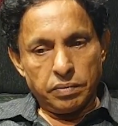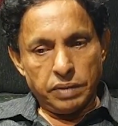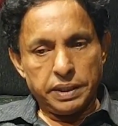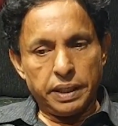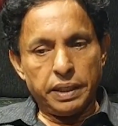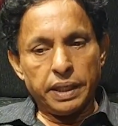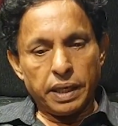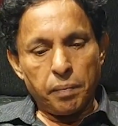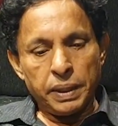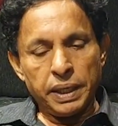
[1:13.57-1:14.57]
வெற்றிடி
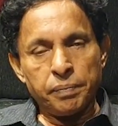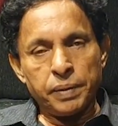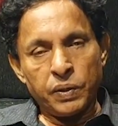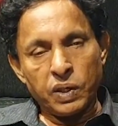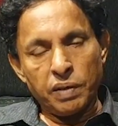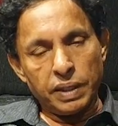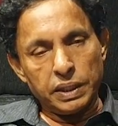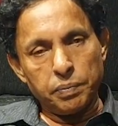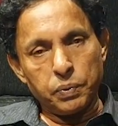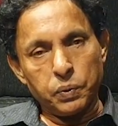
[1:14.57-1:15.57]
ரமணியம்மா அவர்கள்
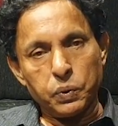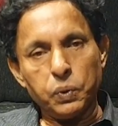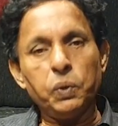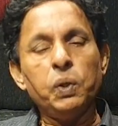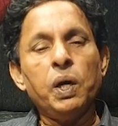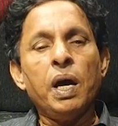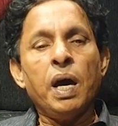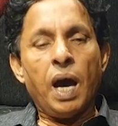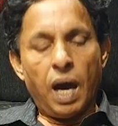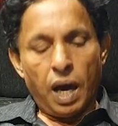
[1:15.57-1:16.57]
வந்தபோது
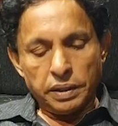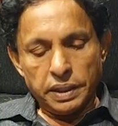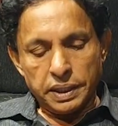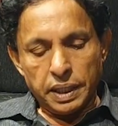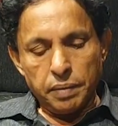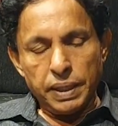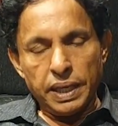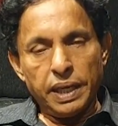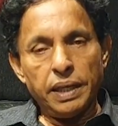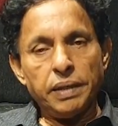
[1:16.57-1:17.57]
அந்த
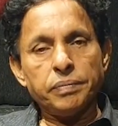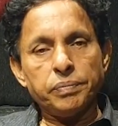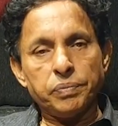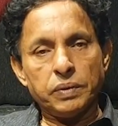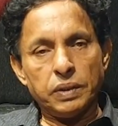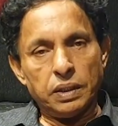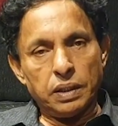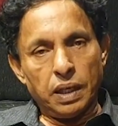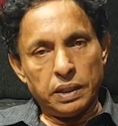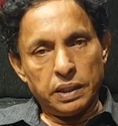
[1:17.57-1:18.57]
டீமிலே
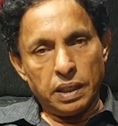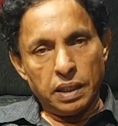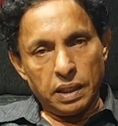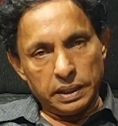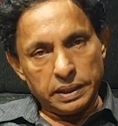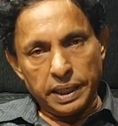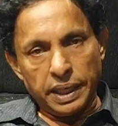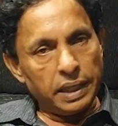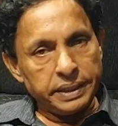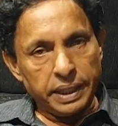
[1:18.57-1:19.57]
அந்த இசை
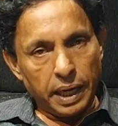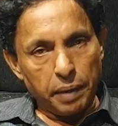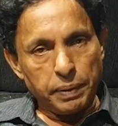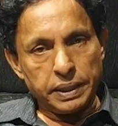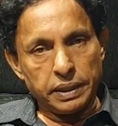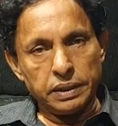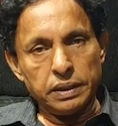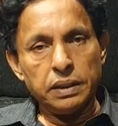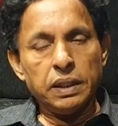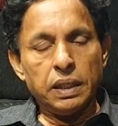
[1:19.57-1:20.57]
நிகழ்ச்சி நடைபெற்றது
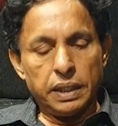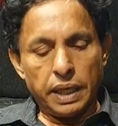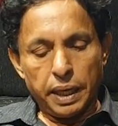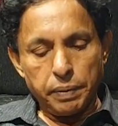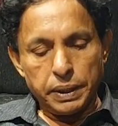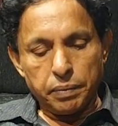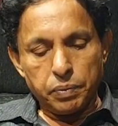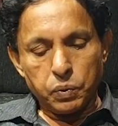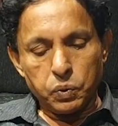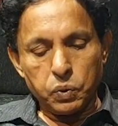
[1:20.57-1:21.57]
நடைபெற்ற
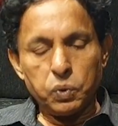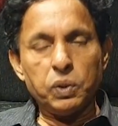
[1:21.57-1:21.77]
போது